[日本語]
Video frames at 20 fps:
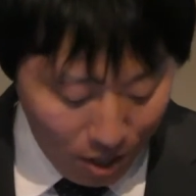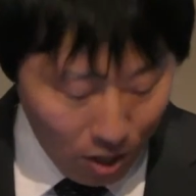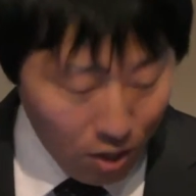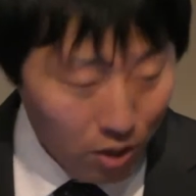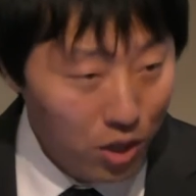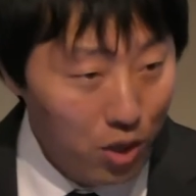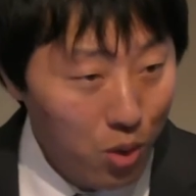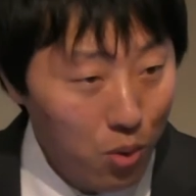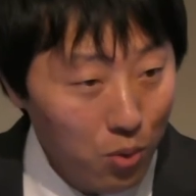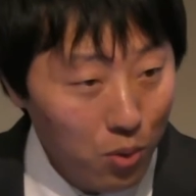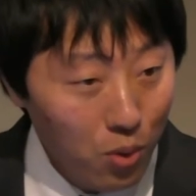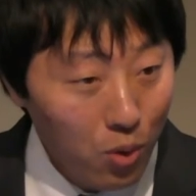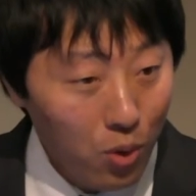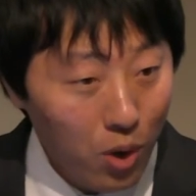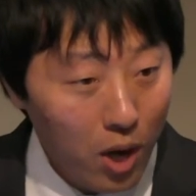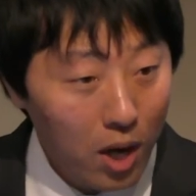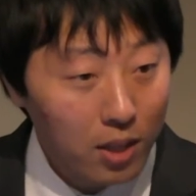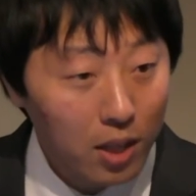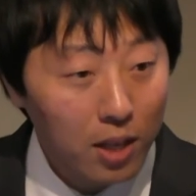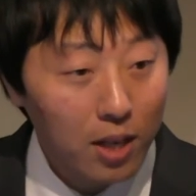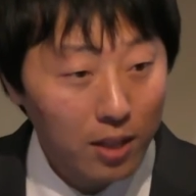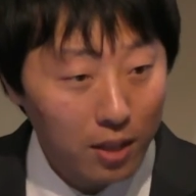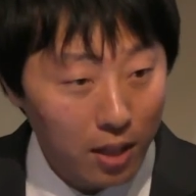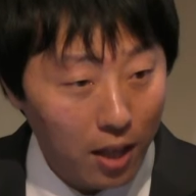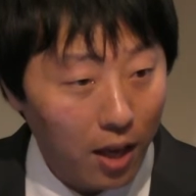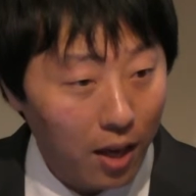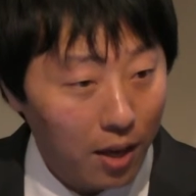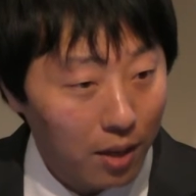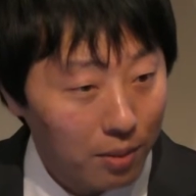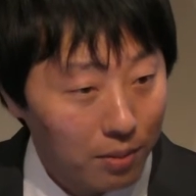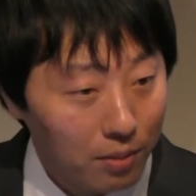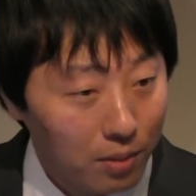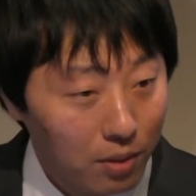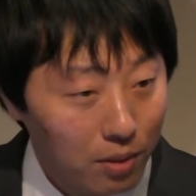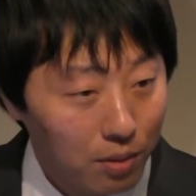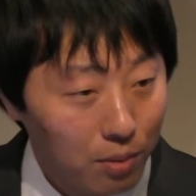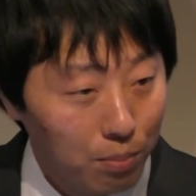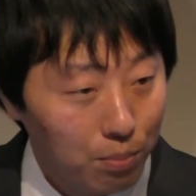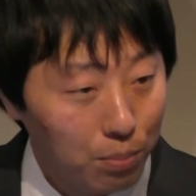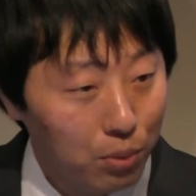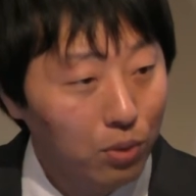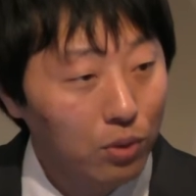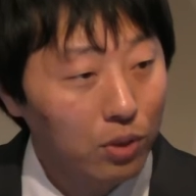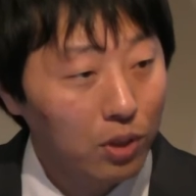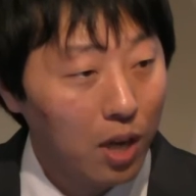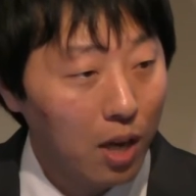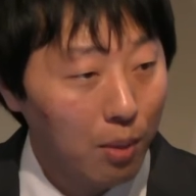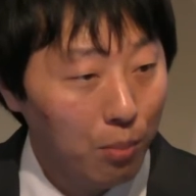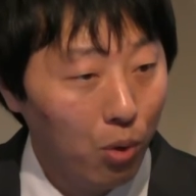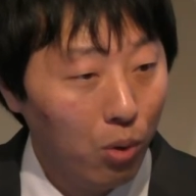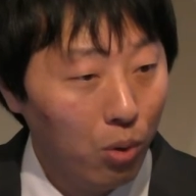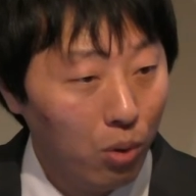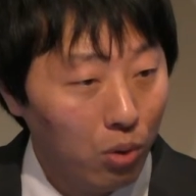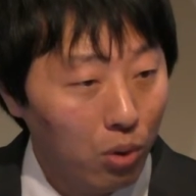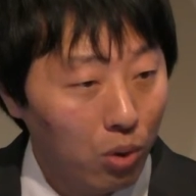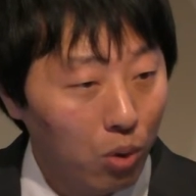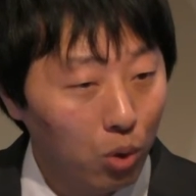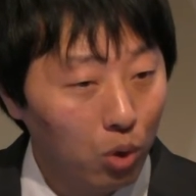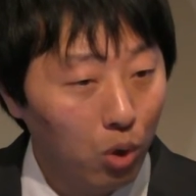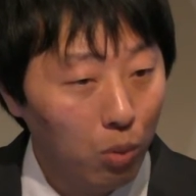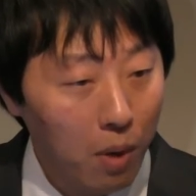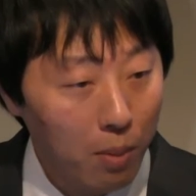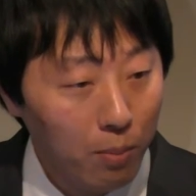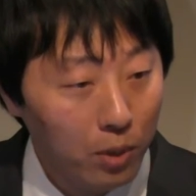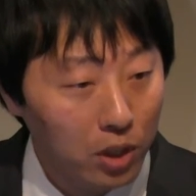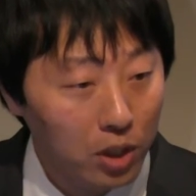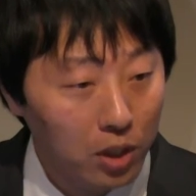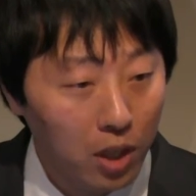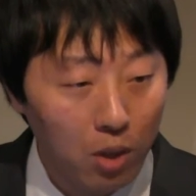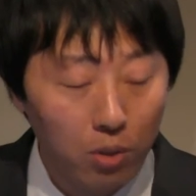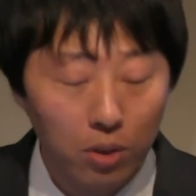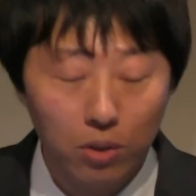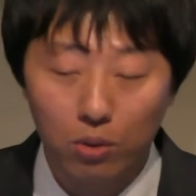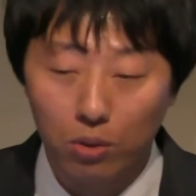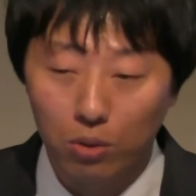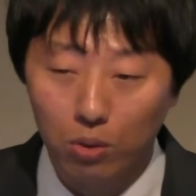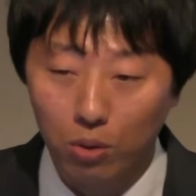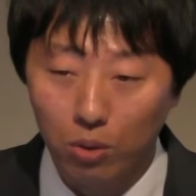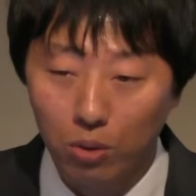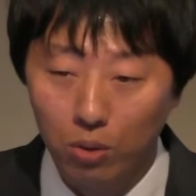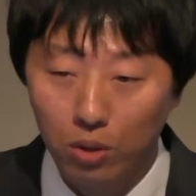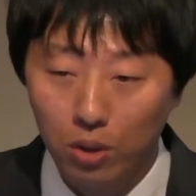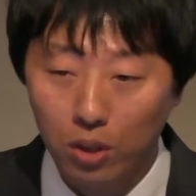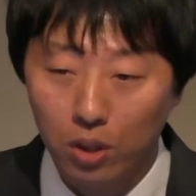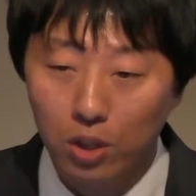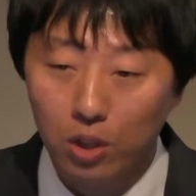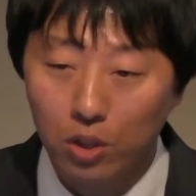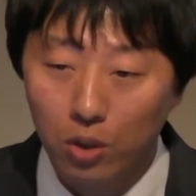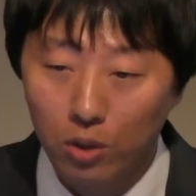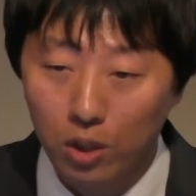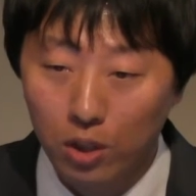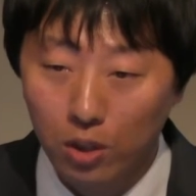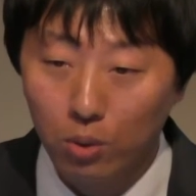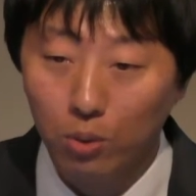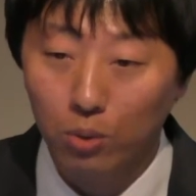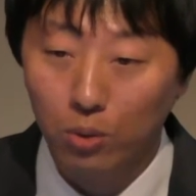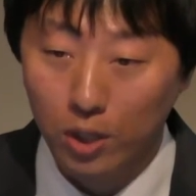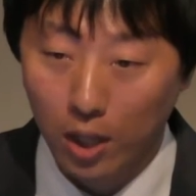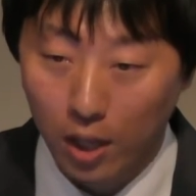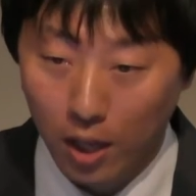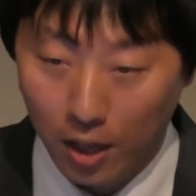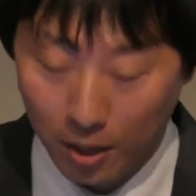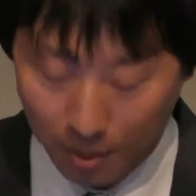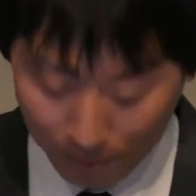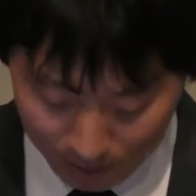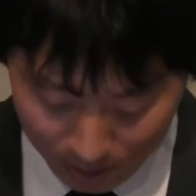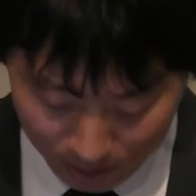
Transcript: 日本を離れて、文化も言葉も違う人と一緒に仕事され、